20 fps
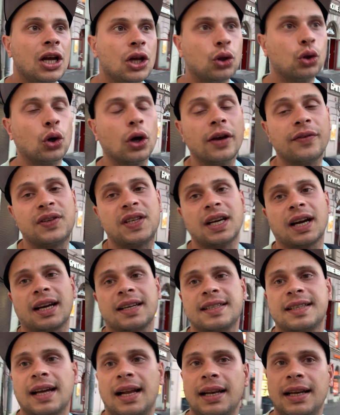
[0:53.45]
но и всех
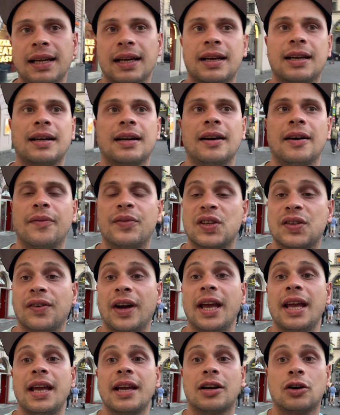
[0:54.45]
остальных э, в
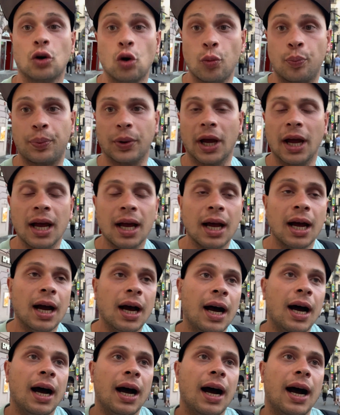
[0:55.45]
своей группе.
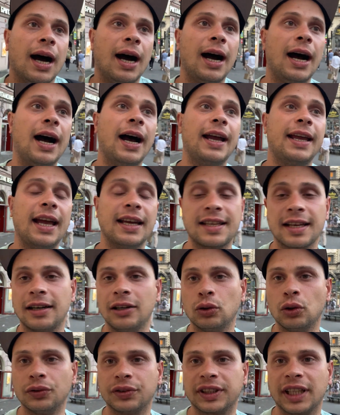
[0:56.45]
А, я
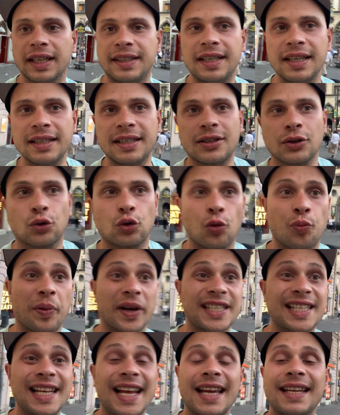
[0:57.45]
заглянул в статистику,
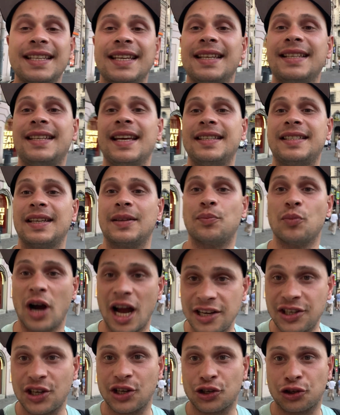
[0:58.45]
последние 10
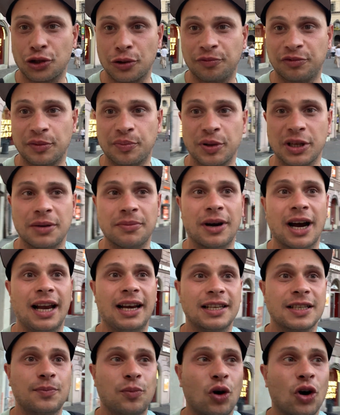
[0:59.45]
матчей, чтобы вы
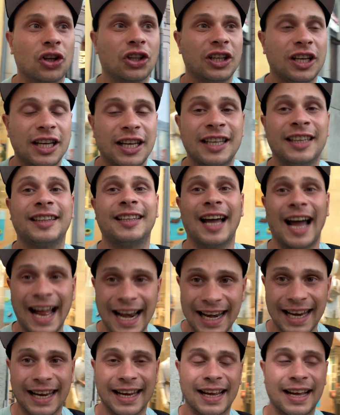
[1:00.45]
понимали, сборная
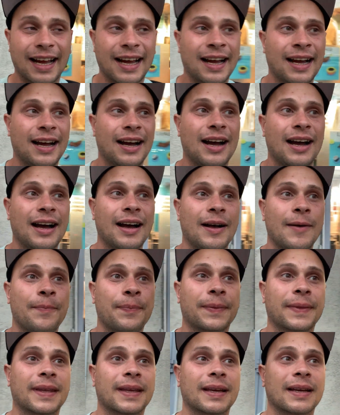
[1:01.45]
Италии а,
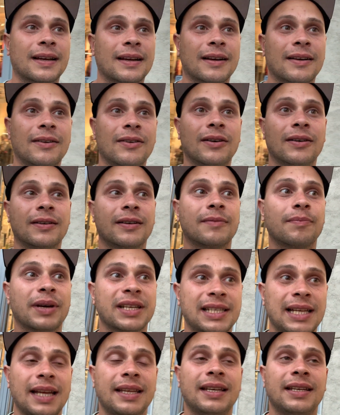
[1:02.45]

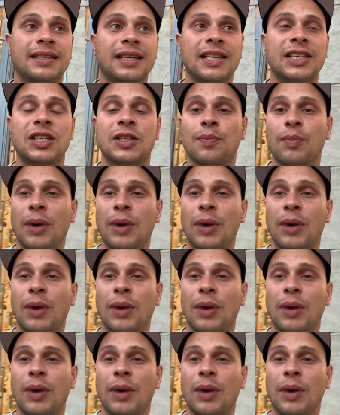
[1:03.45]
последние 10